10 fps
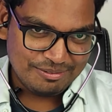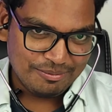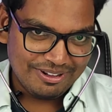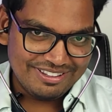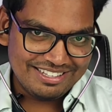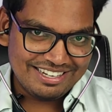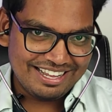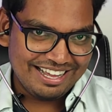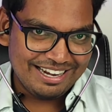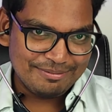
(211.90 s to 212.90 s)
బాగుంది నా
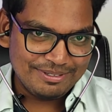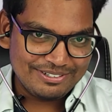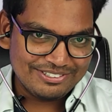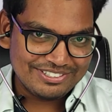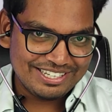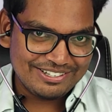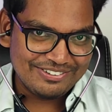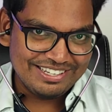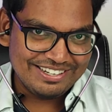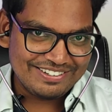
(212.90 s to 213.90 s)
హార్ట్ బీట్ కొంచెం ఎక్కువ
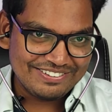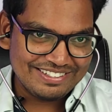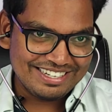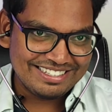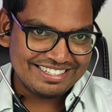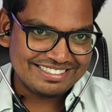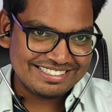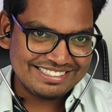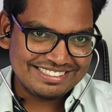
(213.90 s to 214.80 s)
అయినట్టు ఉంది నాకు తెలిసి